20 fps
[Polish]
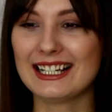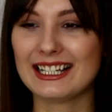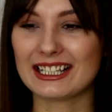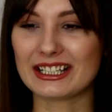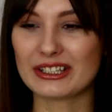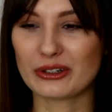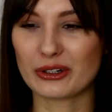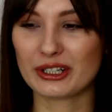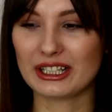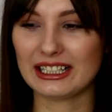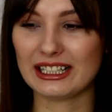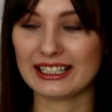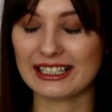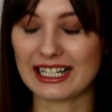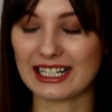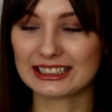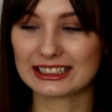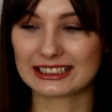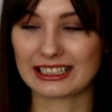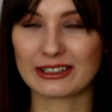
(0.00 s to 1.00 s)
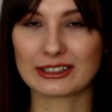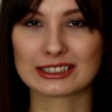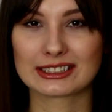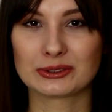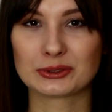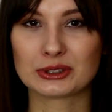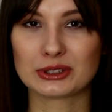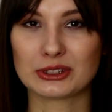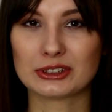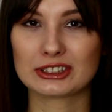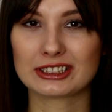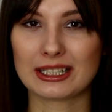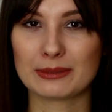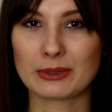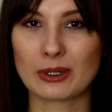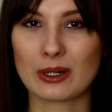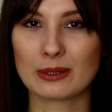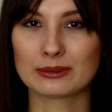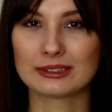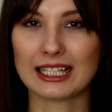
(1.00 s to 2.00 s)
i o ile ja czytając tę książkę
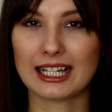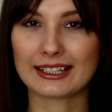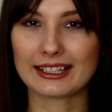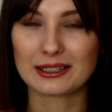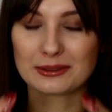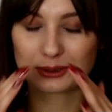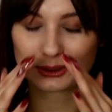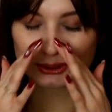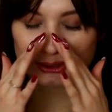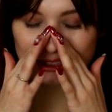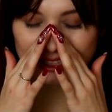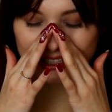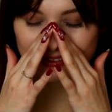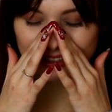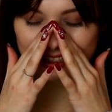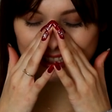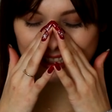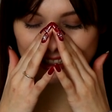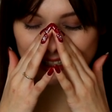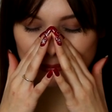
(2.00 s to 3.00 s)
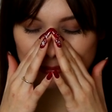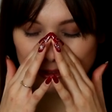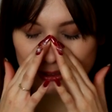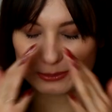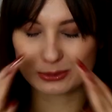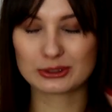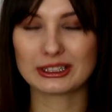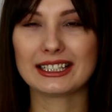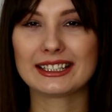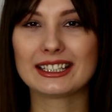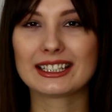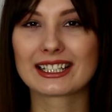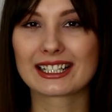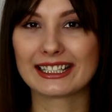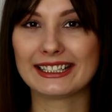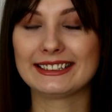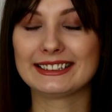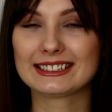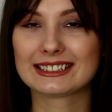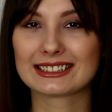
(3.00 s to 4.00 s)
miałam takie uczucie, wiecie, dla mnie to był taki
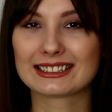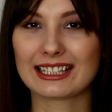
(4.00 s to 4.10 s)
cringe,